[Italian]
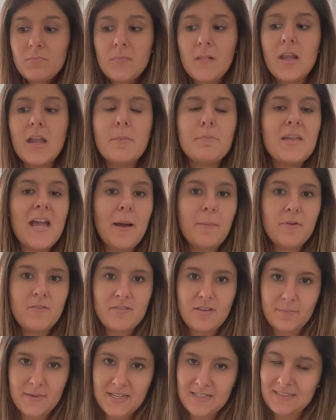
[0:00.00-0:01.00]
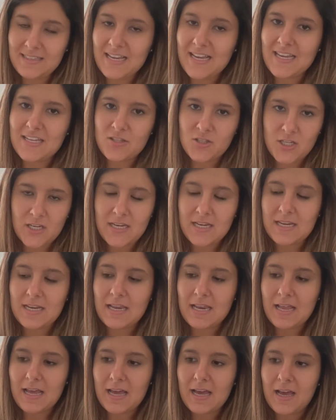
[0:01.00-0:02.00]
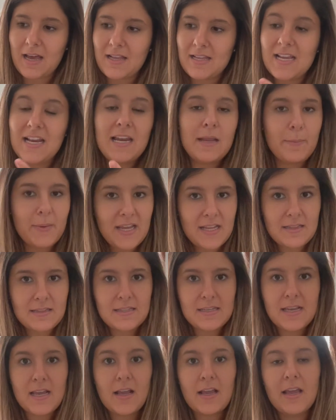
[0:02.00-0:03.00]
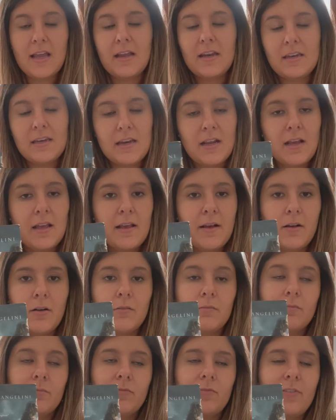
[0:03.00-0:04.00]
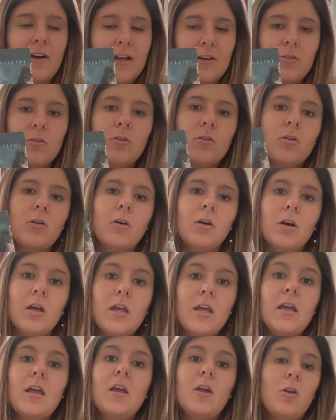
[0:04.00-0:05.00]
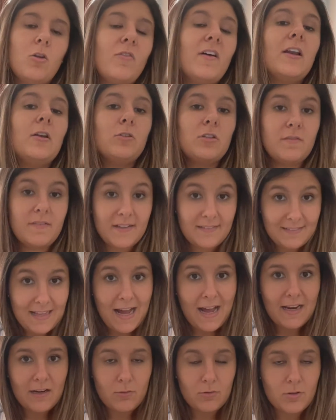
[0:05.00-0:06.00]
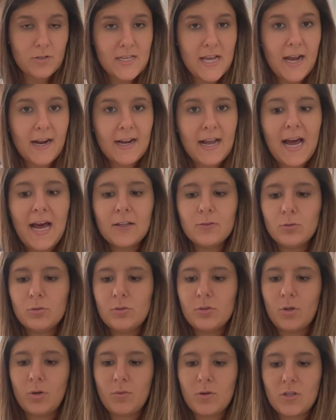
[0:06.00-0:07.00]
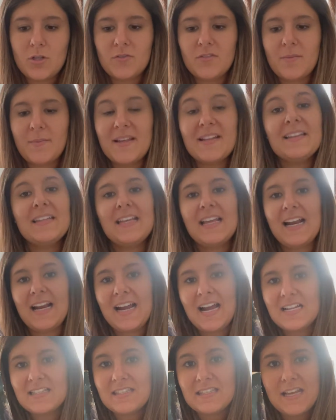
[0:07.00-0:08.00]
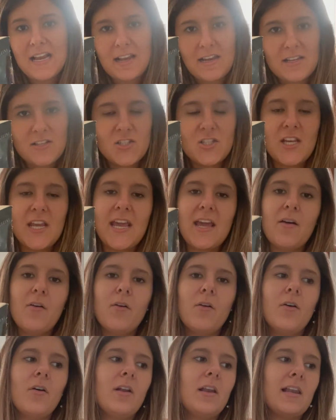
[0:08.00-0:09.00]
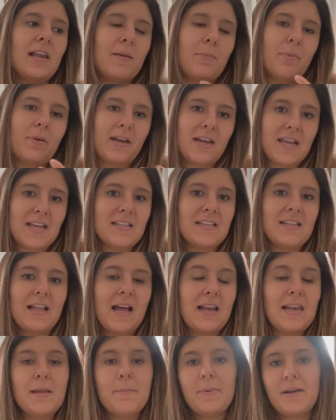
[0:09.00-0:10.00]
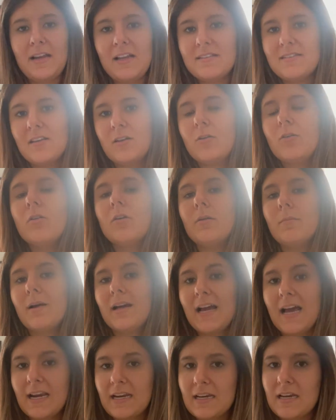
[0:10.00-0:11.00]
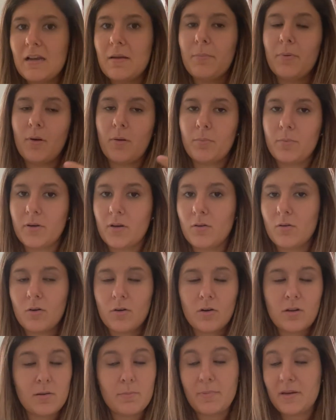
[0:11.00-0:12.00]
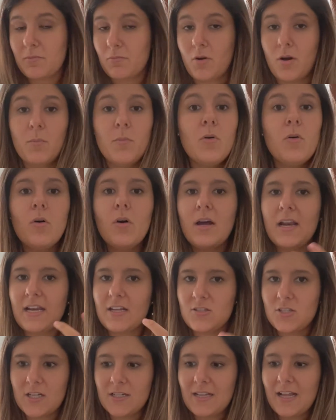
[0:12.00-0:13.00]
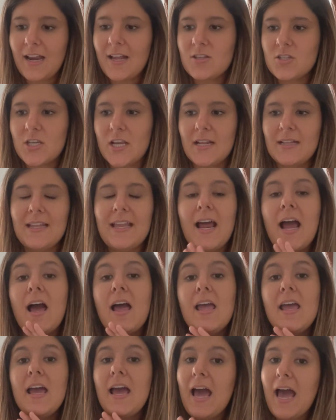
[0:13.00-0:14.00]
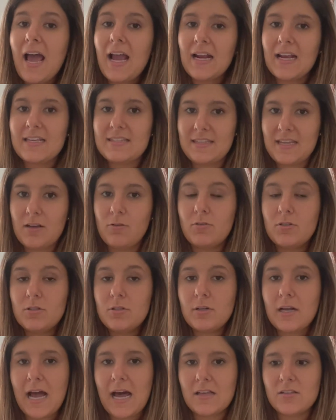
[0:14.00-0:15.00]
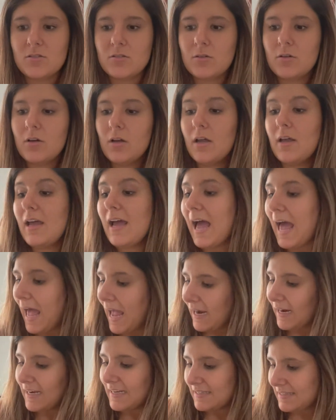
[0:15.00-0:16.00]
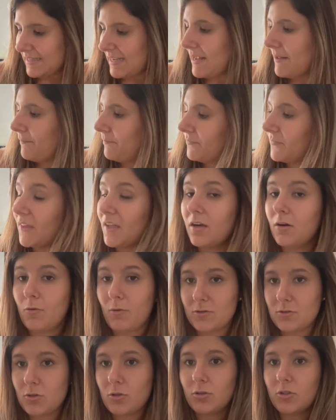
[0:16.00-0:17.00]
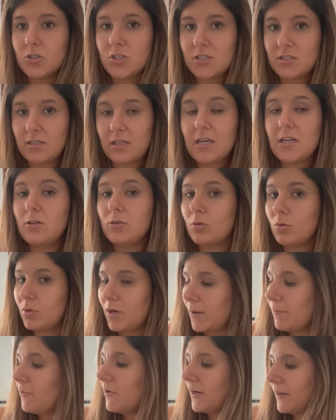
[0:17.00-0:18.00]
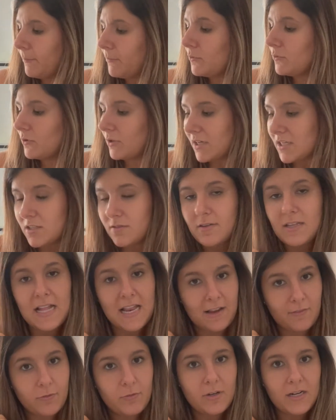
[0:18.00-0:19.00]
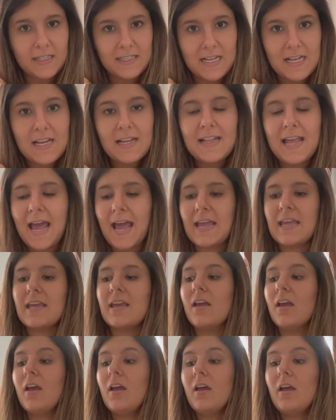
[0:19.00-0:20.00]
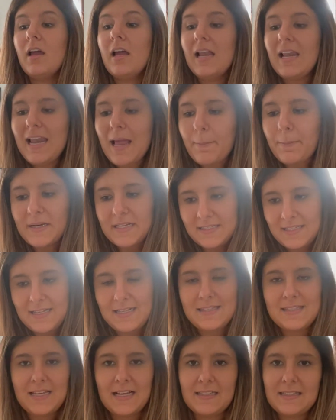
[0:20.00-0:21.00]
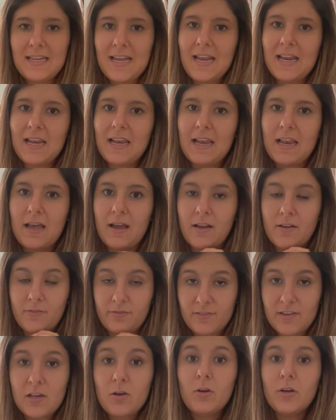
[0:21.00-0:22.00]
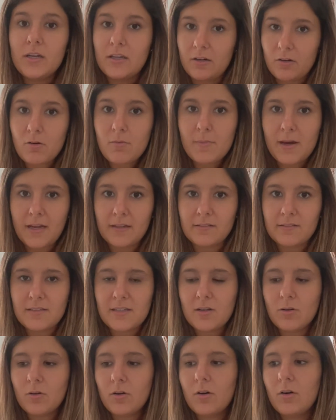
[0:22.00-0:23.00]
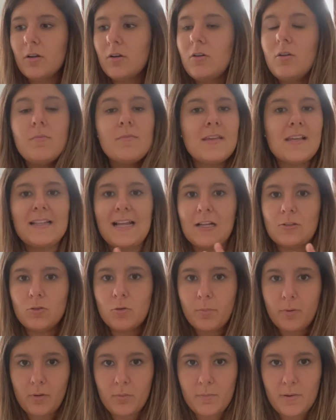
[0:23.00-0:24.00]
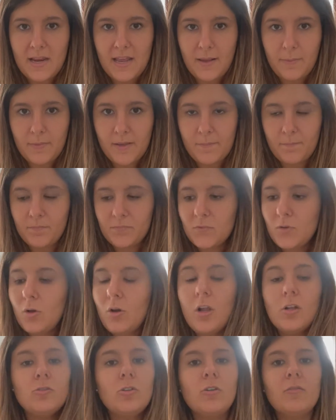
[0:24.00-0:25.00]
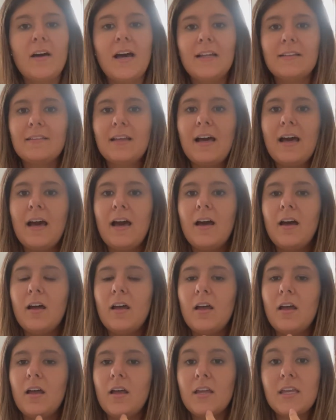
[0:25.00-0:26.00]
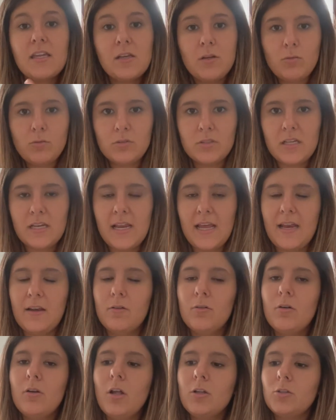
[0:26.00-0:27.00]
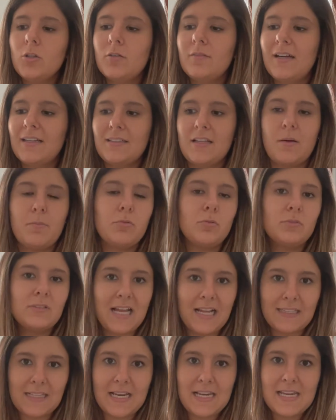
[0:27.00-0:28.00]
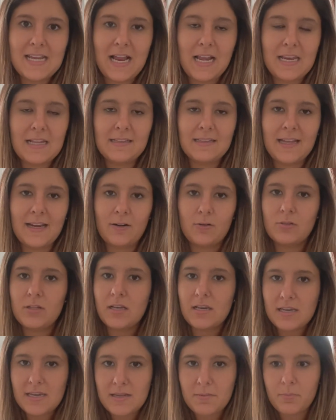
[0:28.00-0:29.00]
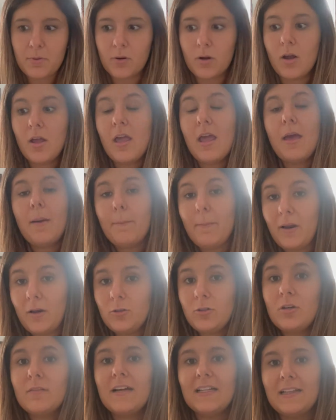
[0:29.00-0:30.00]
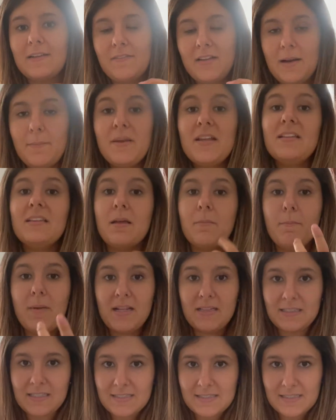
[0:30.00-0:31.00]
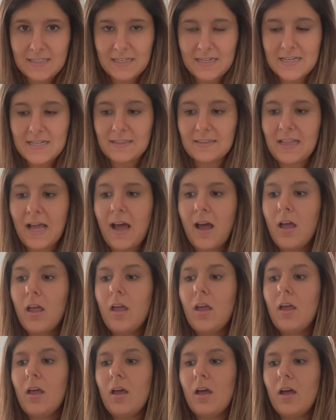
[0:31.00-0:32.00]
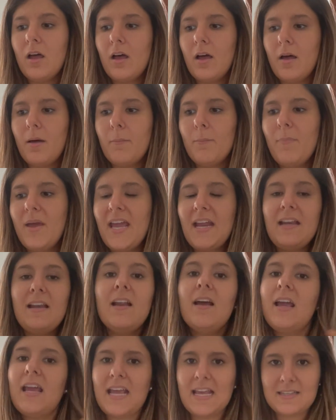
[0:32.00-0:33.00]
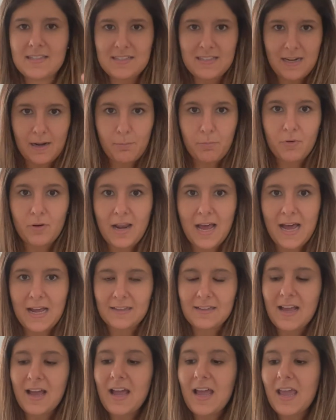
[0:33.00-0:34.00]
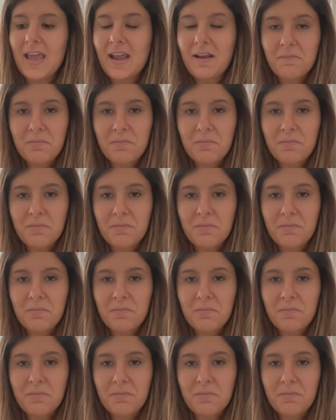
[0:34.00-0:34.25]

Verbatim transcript: Abbiamo ovviamente il, il, gli elementi che ne fanno lo fanno diventare uno young adult, quindi ovviamente i ragazzi al liceo, alle, pre alle prese con magari il proprio il primo amore, eccetera, eccetera, anche se in questo caso anche se qua sotto c'è scritto un amore appunto che sfida la furia degli dei, la presenza del filone romantico non mi ha dato problemi, non l'ho trovata eh, inutile, non l'ho trovata buttata lì all'interno del libro, ma l'ho trovata veramente ben descritta, eh, ben estrapolata e